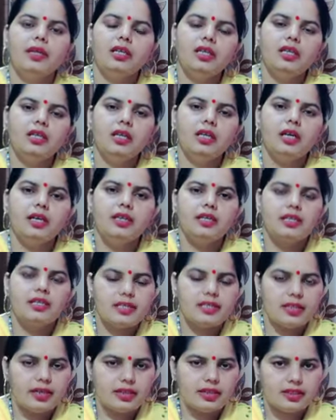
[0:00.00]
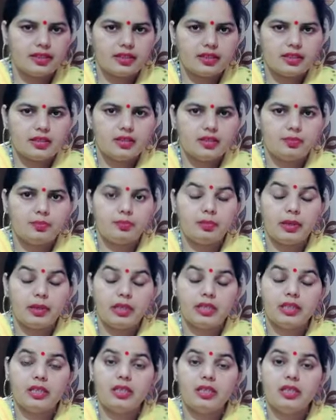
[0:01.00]
पति था नशेड़ी
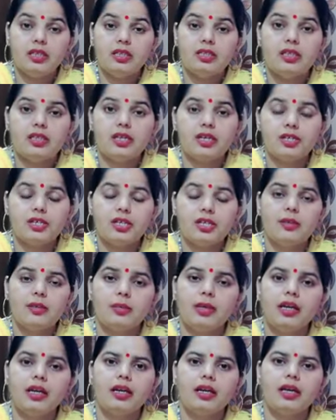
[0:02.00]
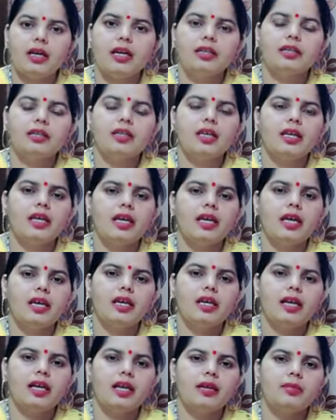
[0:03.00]
पति नशे में रात के
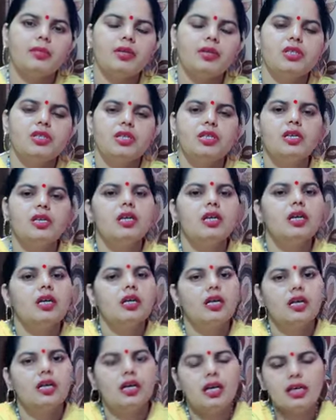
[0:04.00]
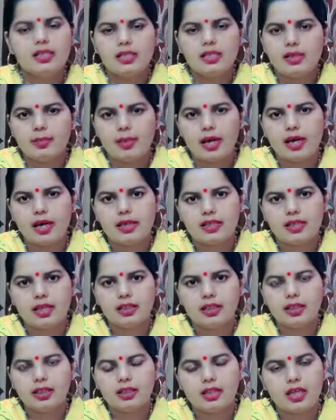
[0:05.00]
ग्यारह ग्यारह बजे घर से बाहर
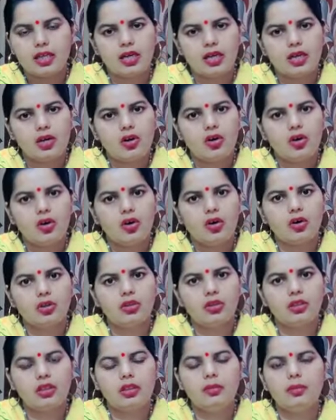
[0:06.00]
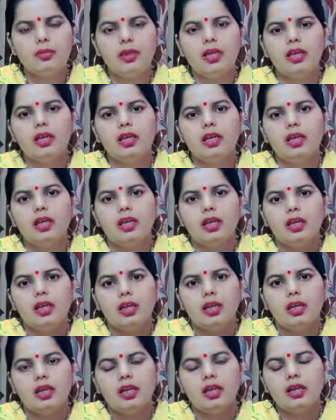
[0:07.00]
जाता था और दिन में
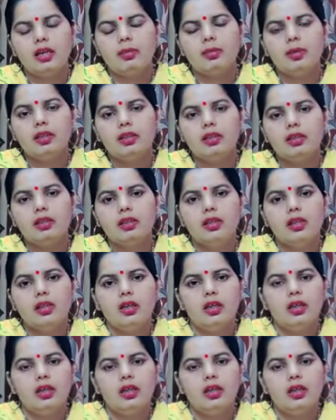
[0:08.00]
करीबन